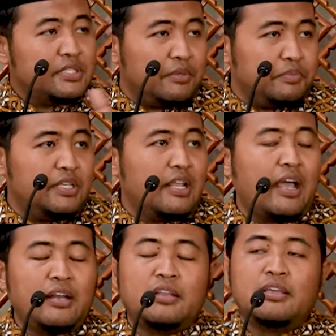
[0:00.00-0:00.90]
Islam tidak
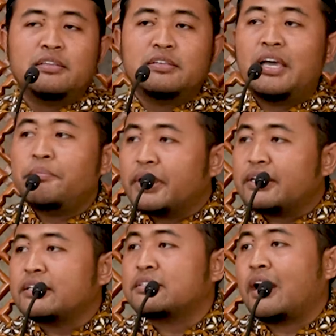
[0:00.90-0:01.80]
ada
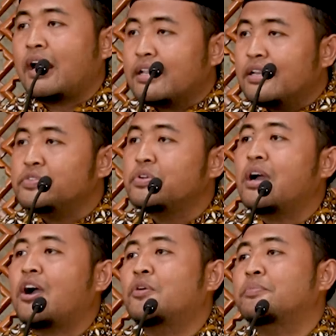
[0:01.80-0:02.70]
damai Nasrani dan
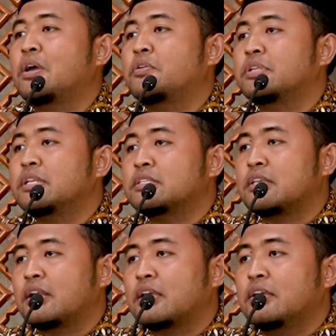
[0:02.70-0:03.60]
juga kaum Yahudi di
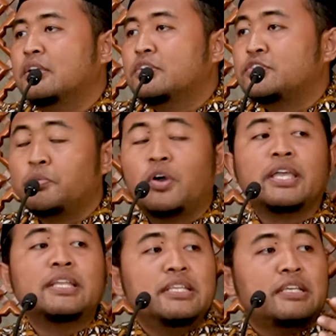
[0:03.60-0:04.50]
sana
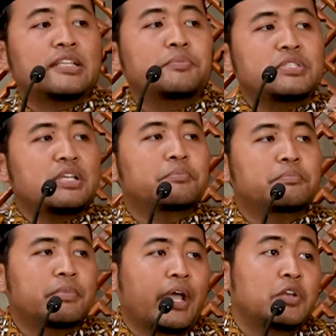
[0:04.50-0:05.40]
semoga ini kita bisa
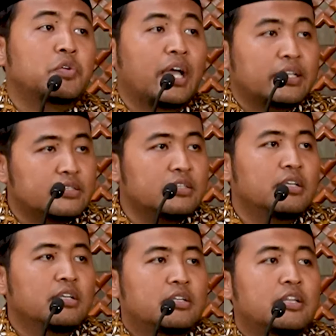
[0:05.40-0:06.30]
mengedukasi
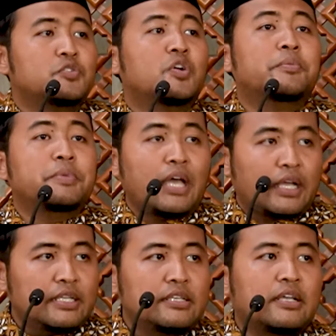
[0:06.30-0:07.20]
dan juga
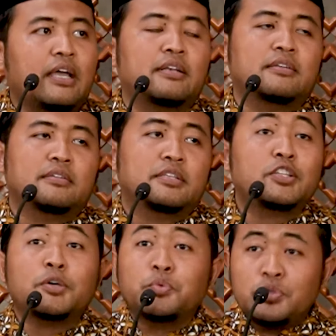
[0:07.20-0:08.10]
meyakinkan
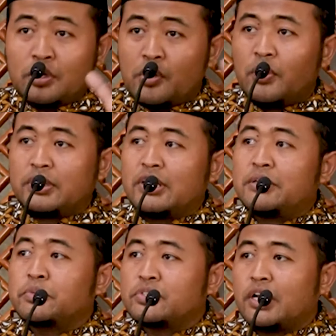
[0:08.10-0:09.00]
kita punya kekuatan
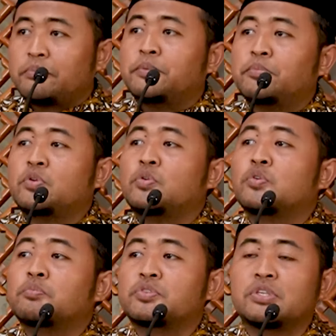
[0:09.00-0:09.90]
yang besar
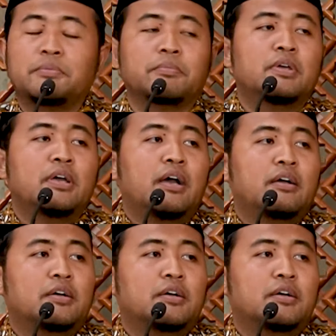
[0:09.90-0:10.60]
penduduk muslim